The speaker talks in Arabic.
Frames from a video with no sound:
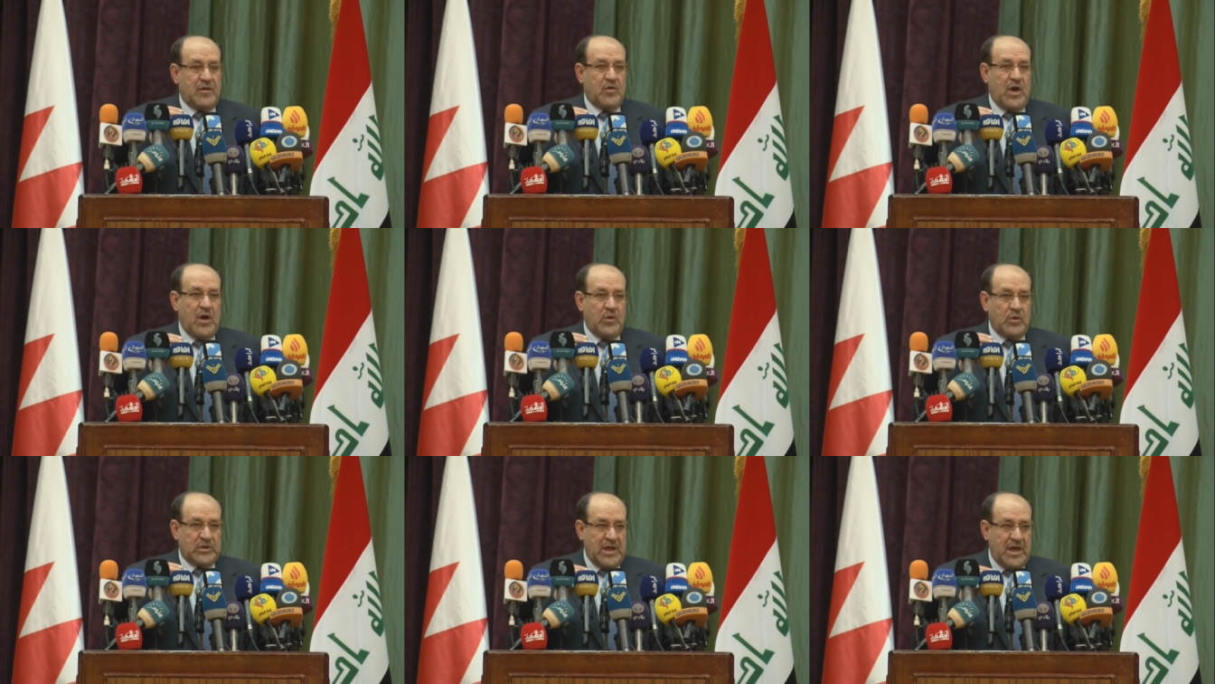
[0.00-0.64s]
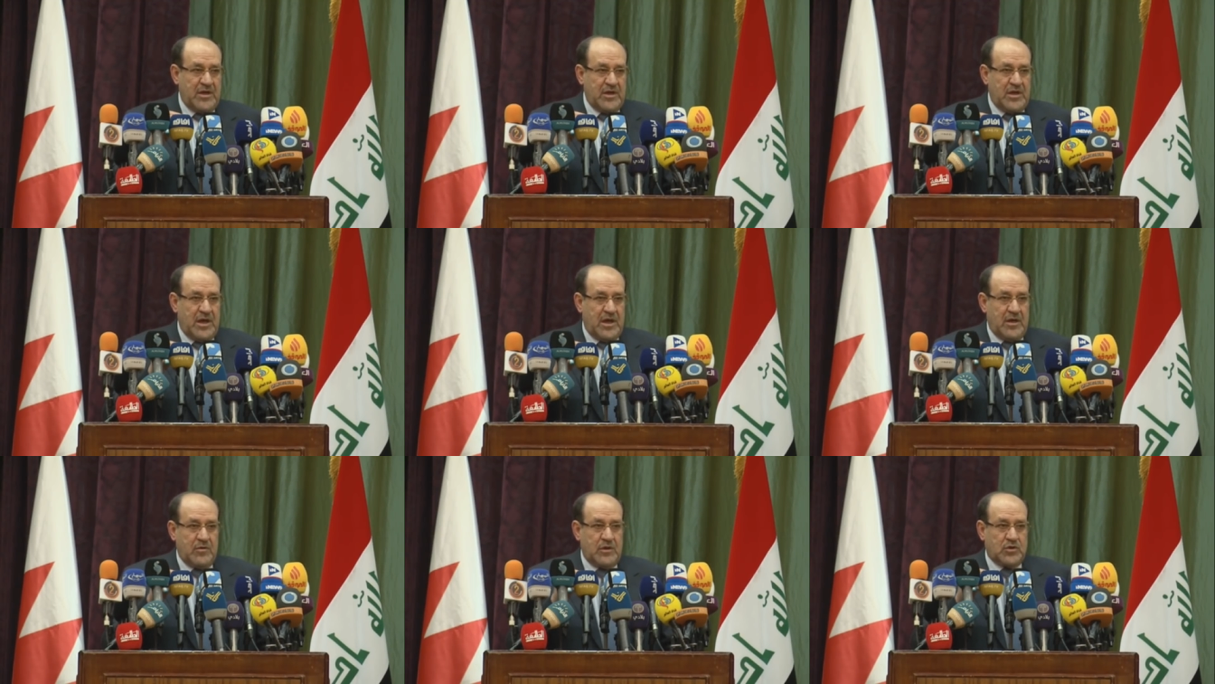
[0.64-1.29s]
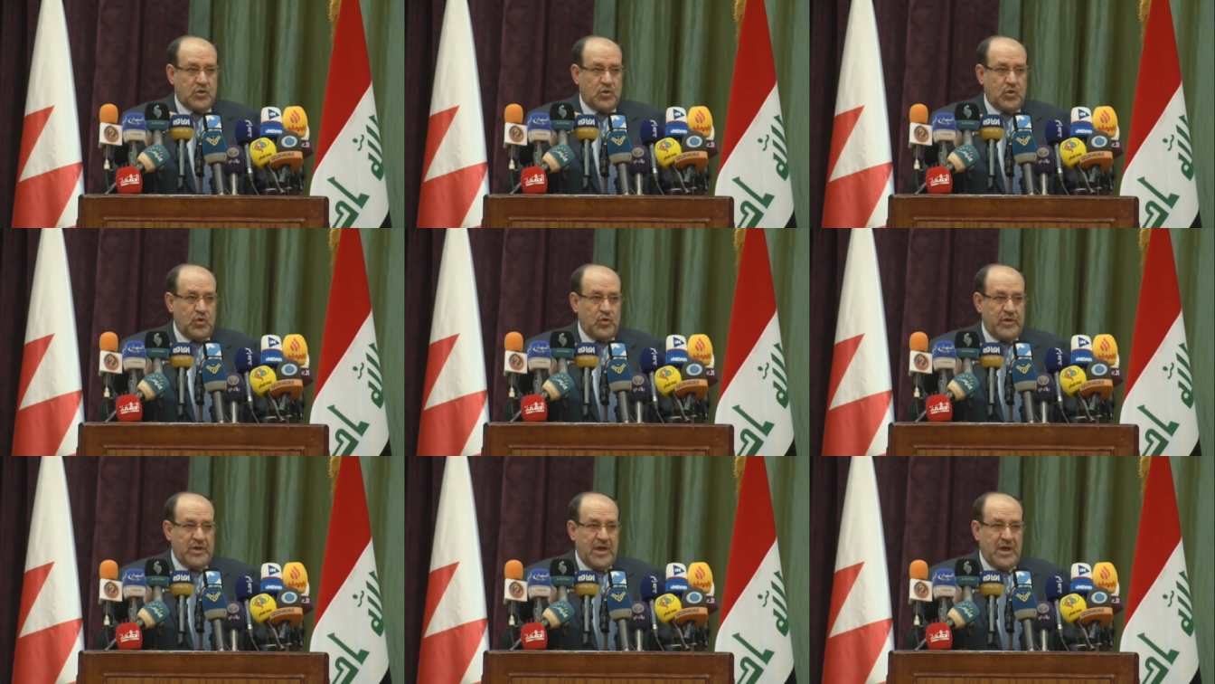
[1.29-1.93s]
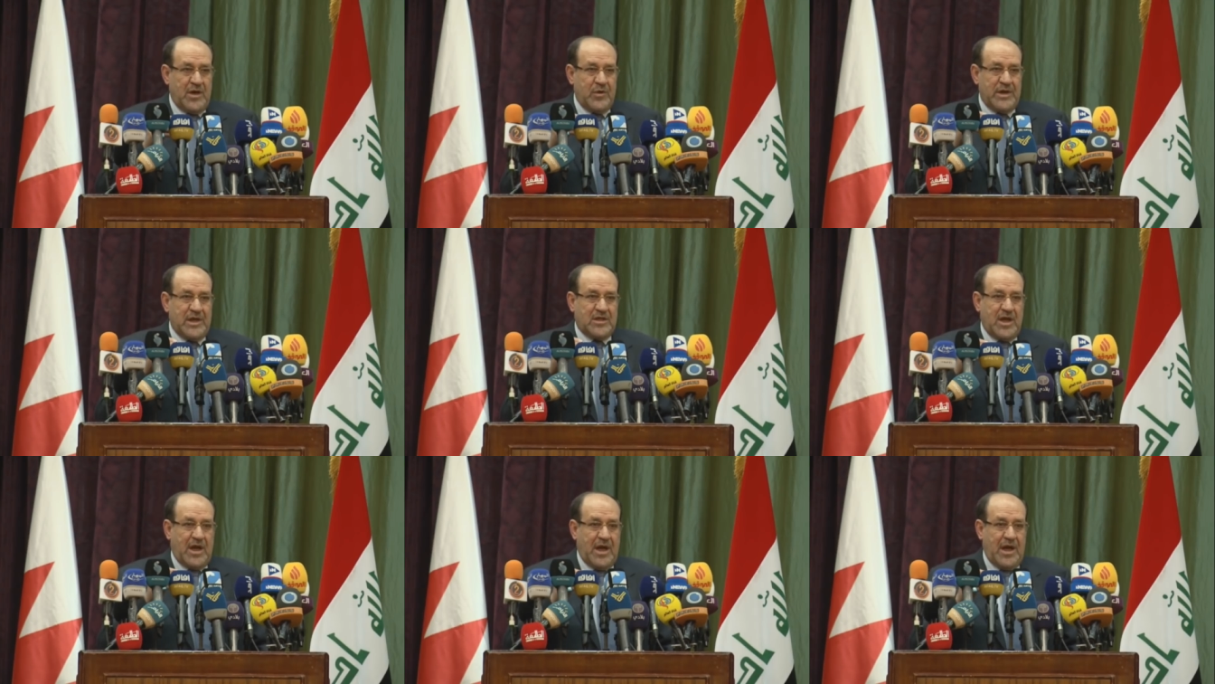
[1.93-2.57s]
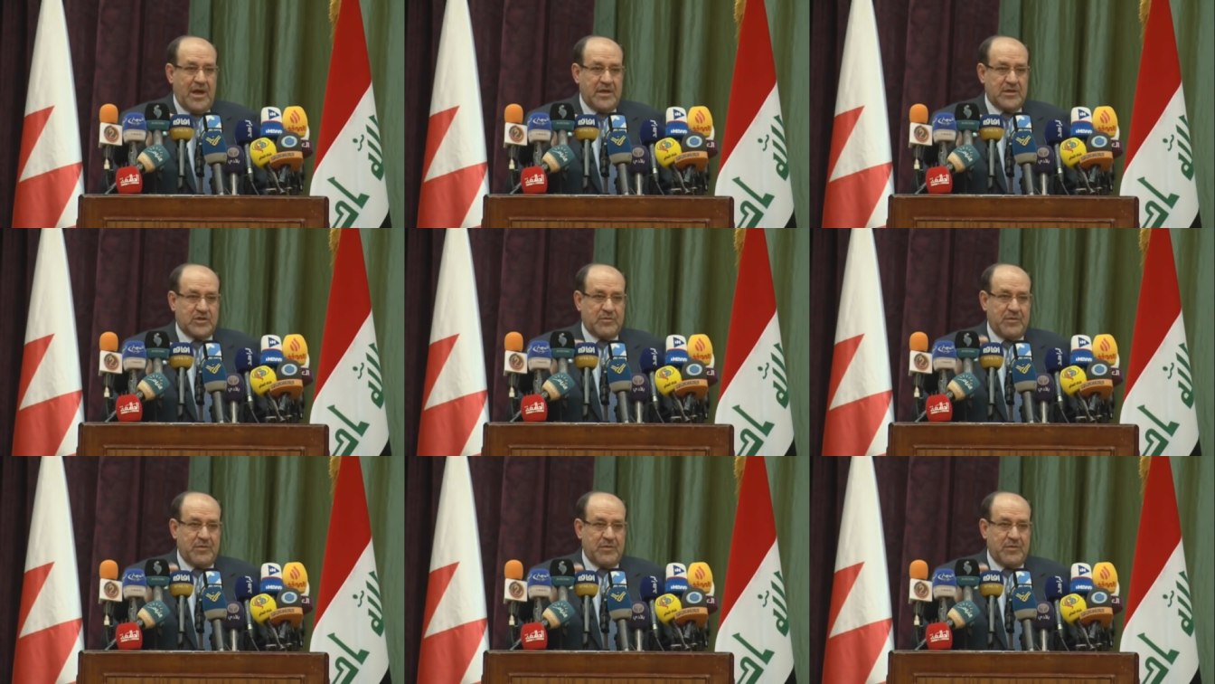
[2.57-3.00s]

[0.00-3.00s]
أوطاننا وشعوبنا ونتعايش